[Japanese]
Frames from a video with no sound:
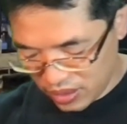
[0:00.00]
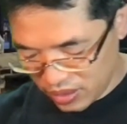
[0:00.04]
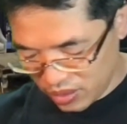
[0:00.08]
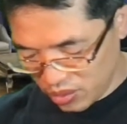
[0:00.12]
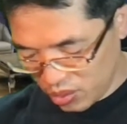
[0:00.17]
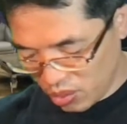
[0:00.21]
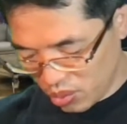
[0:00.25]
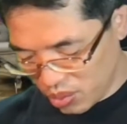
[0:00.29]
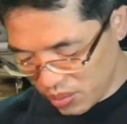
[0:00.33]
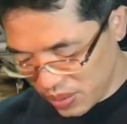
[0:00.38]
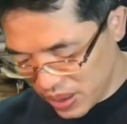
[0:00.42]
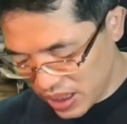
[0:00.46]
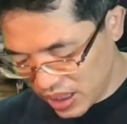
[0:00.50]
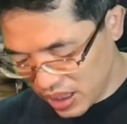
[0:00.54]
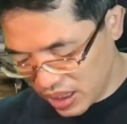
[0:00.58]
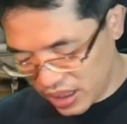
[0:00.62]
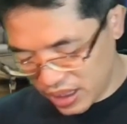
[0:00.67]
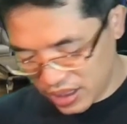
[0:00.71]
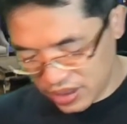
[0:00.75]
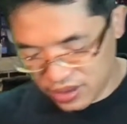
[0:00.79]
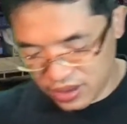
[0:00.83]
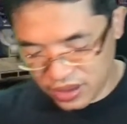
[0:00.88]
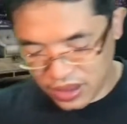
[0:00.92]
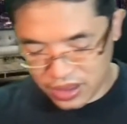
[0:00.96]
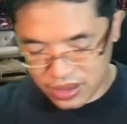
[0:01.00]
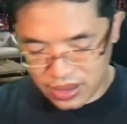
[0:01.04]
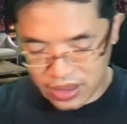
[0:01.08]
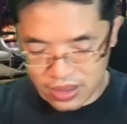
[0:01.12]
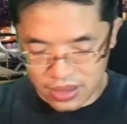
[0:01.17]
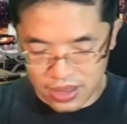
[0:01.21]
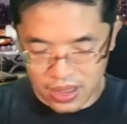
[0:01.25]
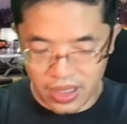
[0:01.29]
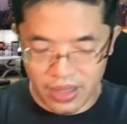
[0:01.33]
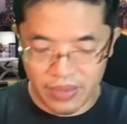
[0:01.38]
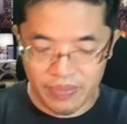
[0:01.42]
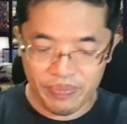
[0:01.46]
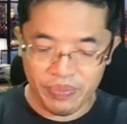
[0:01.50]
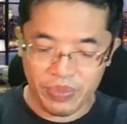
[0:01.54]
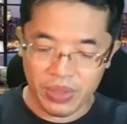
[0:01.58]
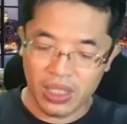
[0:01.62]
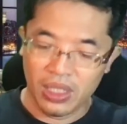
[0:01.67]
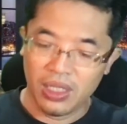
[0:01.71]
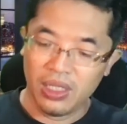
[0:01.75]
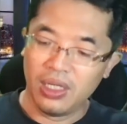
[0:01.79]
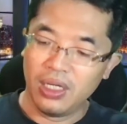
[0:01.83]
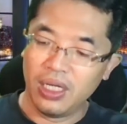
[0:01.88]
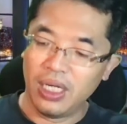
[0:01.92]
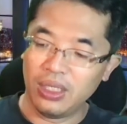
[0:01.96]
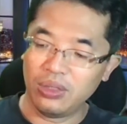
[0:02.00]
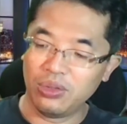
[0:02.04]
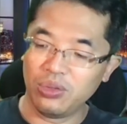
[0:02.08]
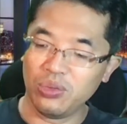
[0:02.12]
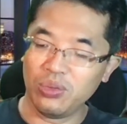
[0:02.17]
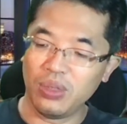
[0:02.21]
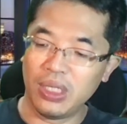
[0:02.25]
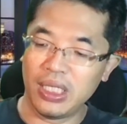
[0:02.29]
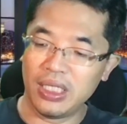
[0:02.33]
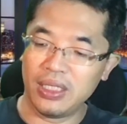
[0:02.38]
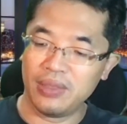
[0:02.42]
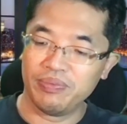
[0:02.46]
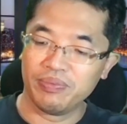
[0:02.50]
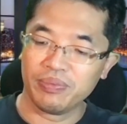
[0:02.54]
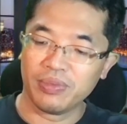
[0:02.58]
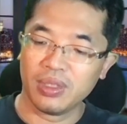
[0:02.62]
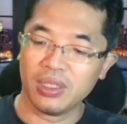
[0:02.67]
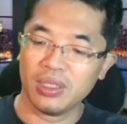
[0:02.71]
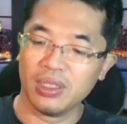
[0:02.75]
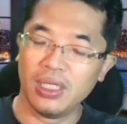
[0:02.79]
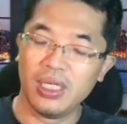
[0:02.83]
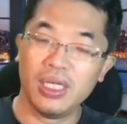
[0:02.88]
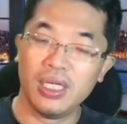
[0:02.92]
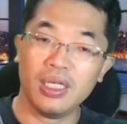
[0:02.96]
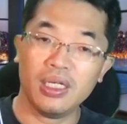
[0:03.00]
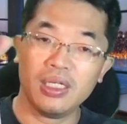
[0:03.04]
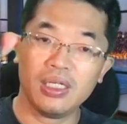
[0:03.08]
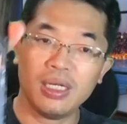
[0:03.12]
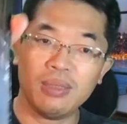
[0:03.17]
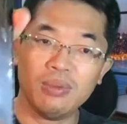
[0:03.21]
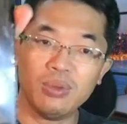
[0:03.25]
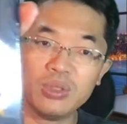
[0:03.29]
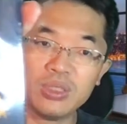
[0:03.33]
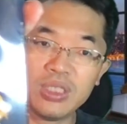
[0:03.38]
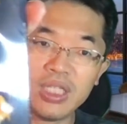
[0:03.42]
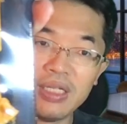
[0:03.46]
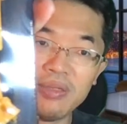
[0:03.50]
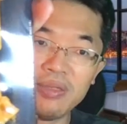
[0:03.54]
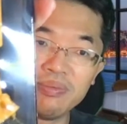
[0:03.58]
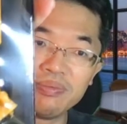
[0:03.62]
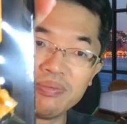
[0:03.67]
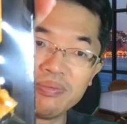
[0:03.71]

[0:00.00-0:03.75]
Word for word: ここまでが安いやつ。あとは、えー、かぼちゃ。